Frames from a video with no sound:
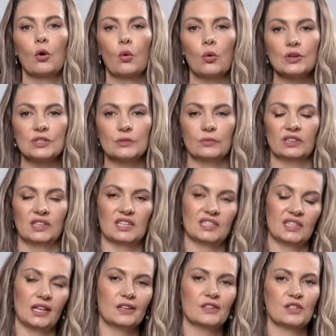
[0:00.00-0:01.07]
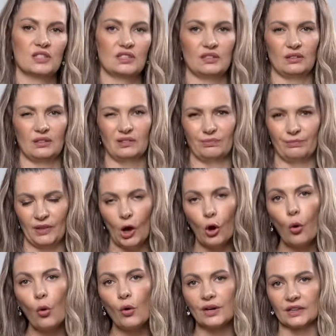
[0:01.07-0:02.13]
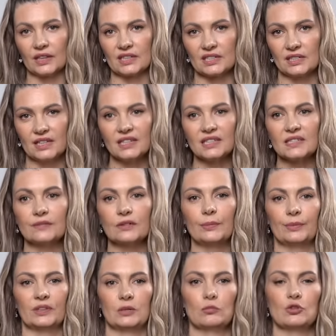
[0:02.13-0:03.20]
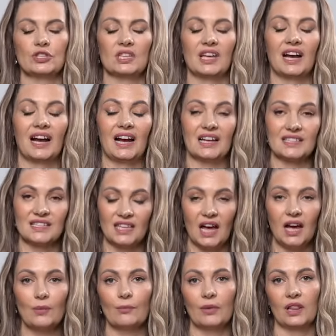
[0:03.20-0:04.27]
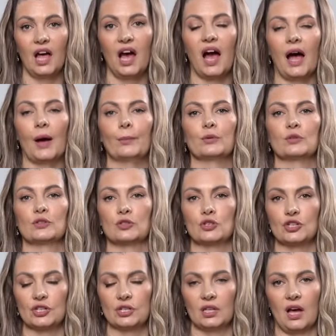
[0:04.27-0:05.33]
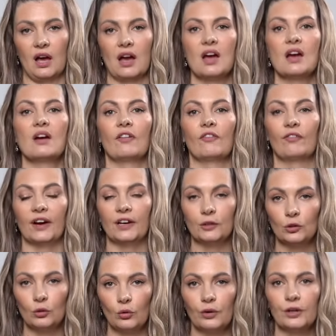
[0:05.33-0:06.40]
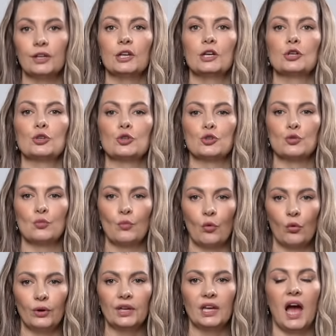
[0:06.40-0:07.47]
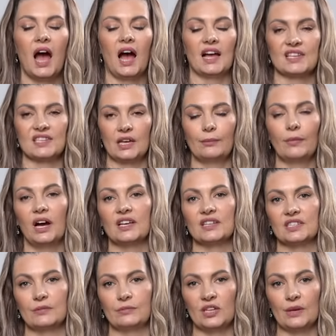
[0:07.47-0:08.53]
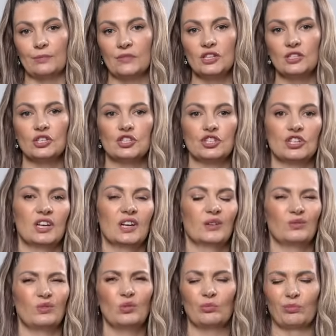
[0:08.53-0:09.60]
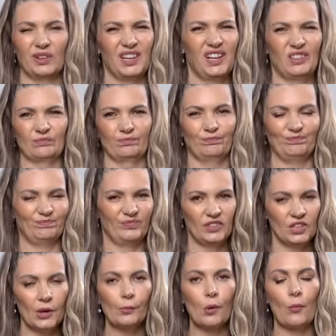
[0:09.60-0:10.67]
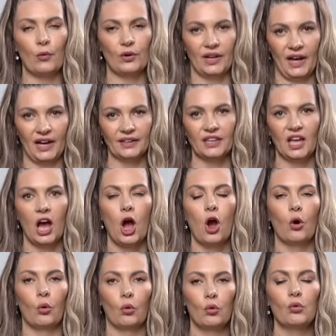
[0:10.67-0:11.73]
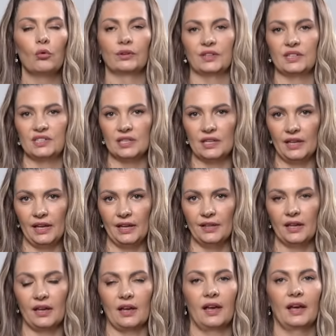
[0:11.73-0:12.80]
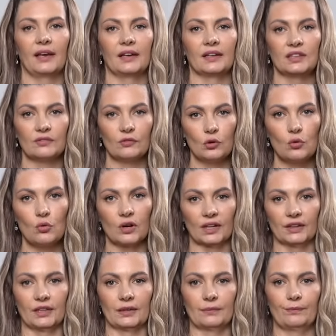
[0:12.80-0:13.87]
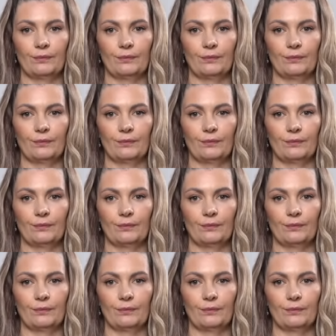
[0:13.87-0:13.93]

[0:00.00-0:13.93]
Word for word: Козиму досталось э, плохое наследство, потому что казна была опустошена войной, чумой, а сама семья Медичи ну, была непопулярна у населения этого города.